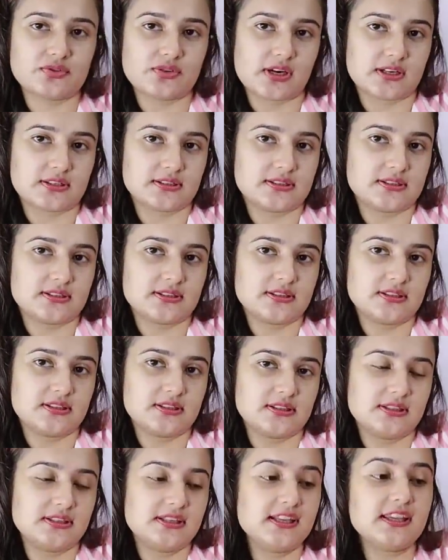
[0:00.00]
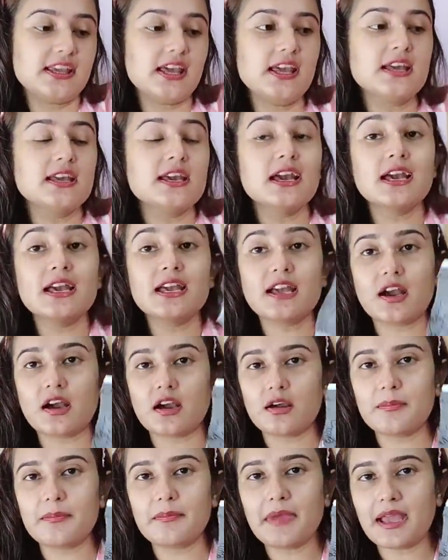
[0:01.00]
एक्सट्रैक्ट ठीक है
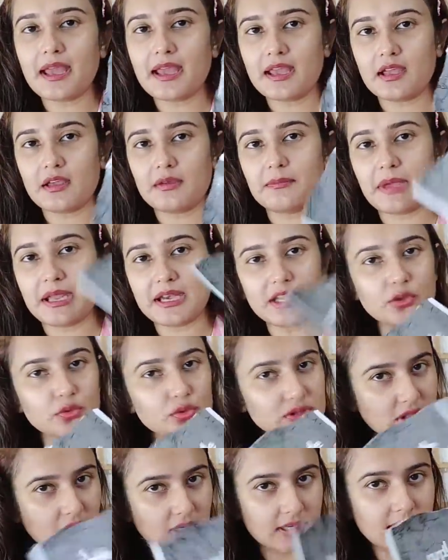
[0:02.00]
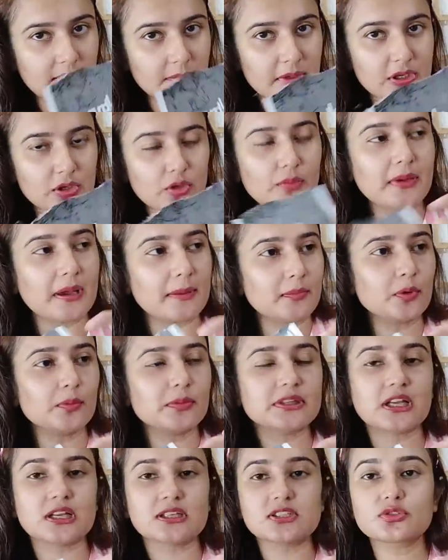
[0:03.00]
मैं मैंने यूज़ कर लिया अब इनको मैं आपको
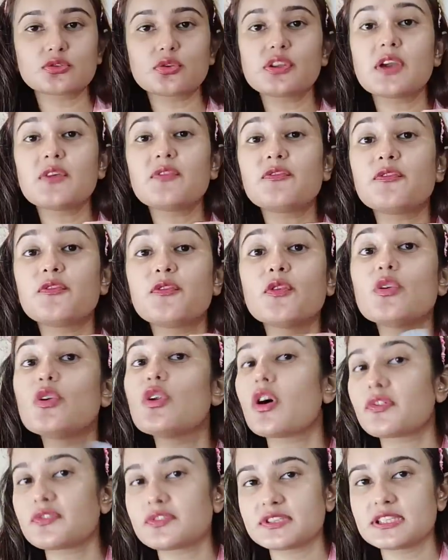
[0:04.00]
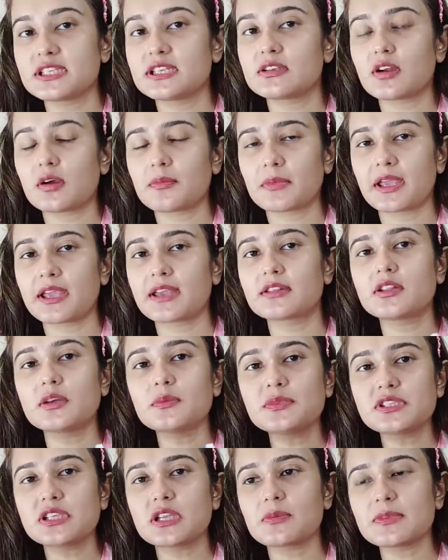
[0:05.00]
बता सकती हूँ ये फुल ऑफ सीरम है
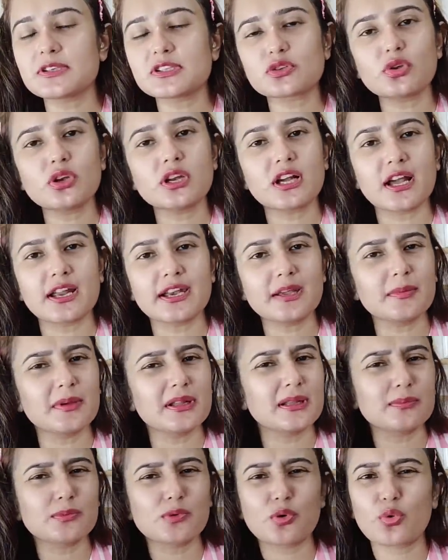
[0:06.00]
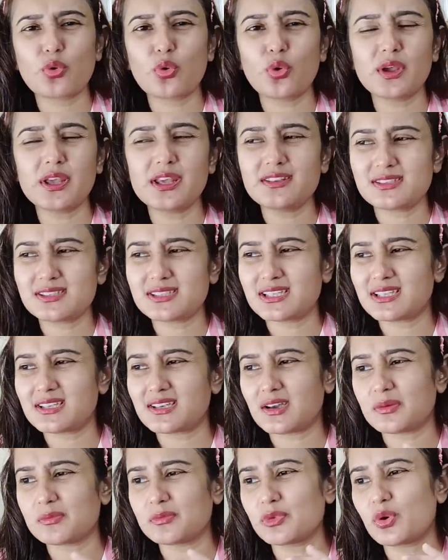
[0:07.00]
एकदम सीरम इसको लगाने के बाद आपको कोई
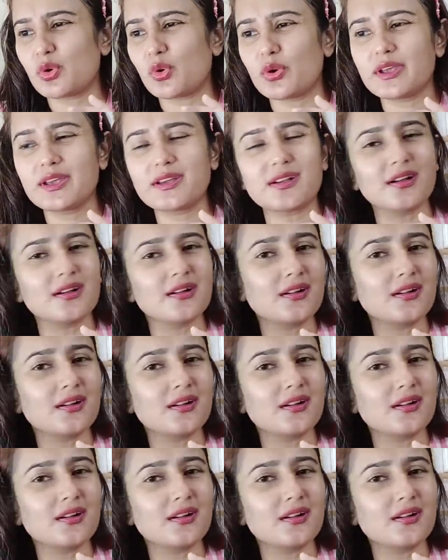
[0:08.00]
सीरम कोई